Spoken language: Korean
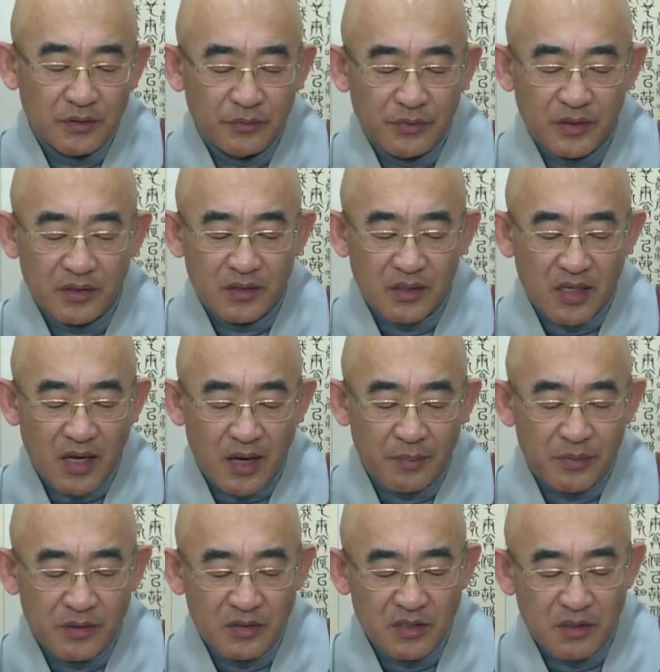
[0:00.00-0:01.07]
왜 그렇게
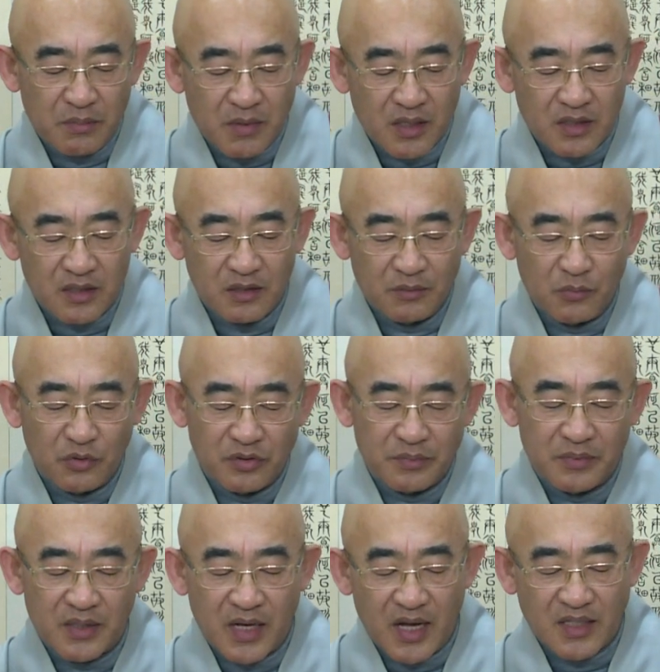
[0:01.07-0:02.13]
아버님의 그런
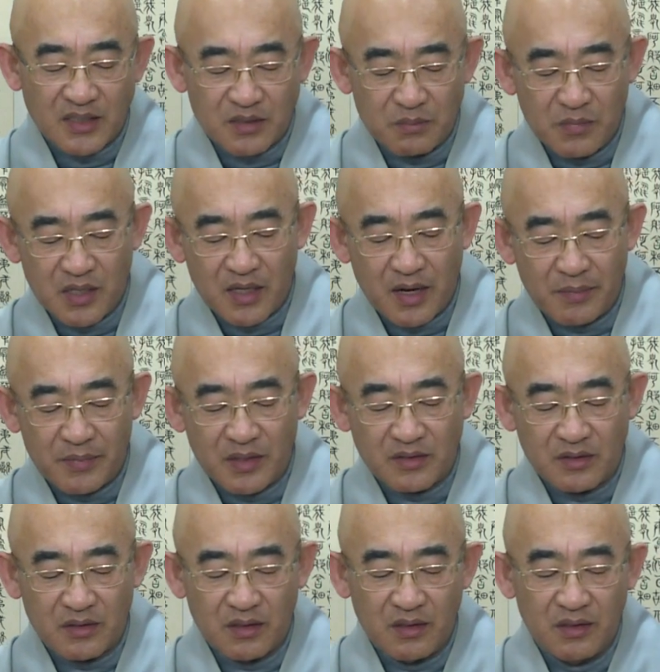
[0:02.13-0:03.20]
모습이 가슴에
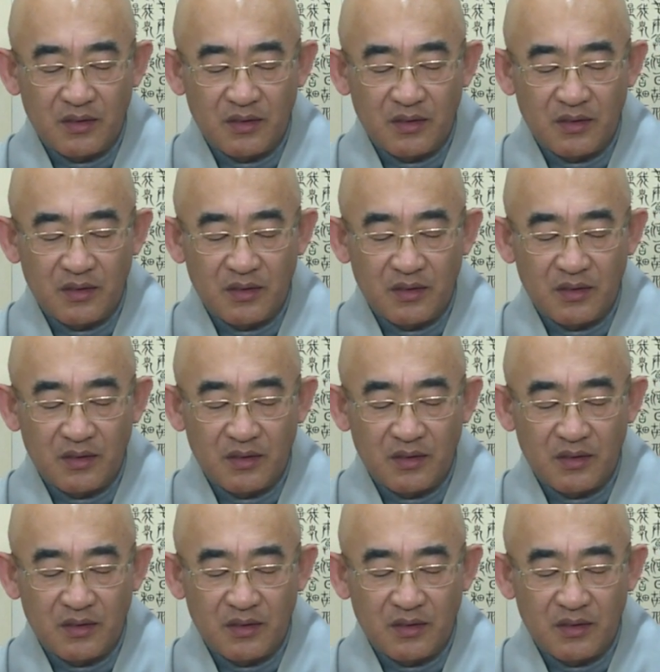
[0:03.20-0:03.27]
남아서